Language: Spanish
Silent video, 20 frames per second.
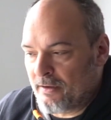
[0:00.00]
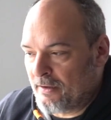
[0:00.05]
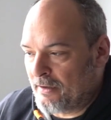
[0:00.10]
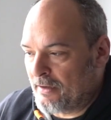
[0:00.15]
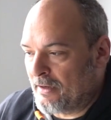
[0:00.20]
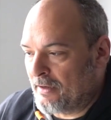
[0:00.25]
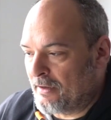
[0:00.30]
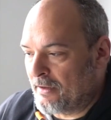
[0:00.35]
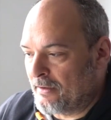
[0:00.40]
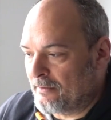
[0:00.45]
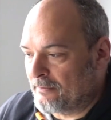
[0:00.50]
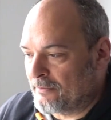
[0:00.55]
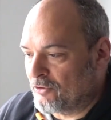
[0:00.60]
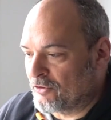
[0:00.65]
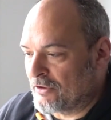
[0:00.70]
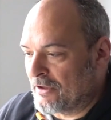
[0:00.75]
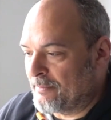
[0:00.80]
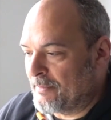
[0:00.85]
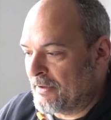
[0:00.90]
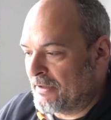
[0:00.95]
era
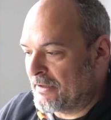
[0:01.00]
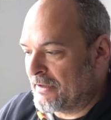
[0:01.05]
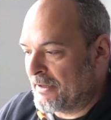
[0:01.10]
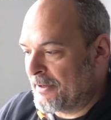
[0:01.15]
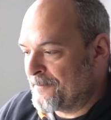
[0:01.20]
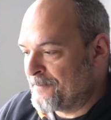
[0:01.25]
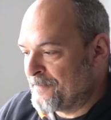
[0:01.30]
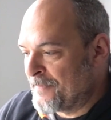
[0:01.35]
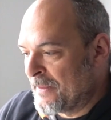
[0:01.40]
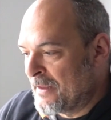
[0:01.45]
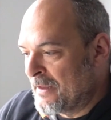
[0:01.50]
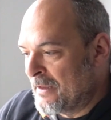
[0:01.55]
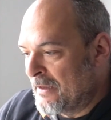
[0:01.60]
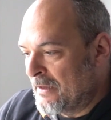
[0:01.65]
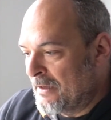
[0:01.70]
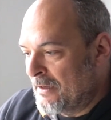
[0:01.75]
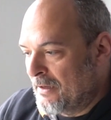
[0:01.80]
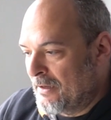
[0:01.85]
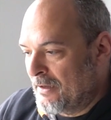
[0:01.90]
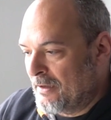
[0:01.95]
totalmente
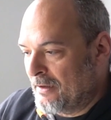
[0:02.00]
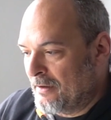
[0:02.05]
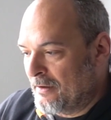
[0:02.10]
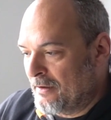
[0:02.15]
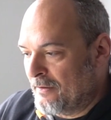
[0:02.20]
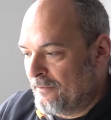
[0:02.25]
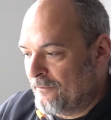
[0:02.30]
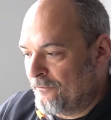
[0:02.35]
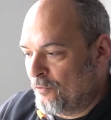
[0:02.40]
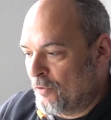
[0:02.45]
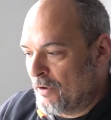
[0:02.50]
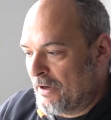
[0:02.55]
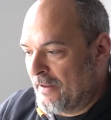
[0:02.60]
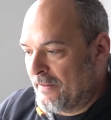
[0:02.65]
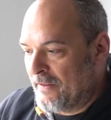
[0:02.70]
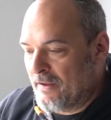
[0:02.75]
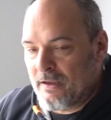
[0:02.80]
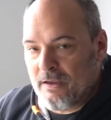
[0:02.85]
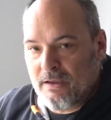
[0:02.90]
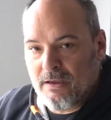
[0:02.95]
eh, fuera
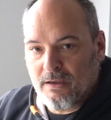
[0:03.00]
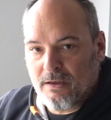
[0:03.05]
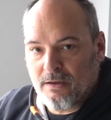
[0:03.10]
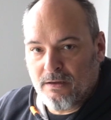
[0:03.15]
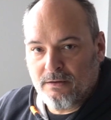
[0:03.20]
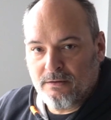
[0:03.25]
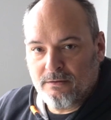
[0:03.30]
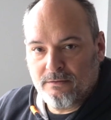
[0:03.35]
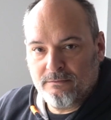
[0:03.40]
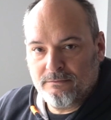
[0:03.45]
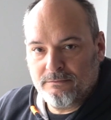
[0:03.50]
de,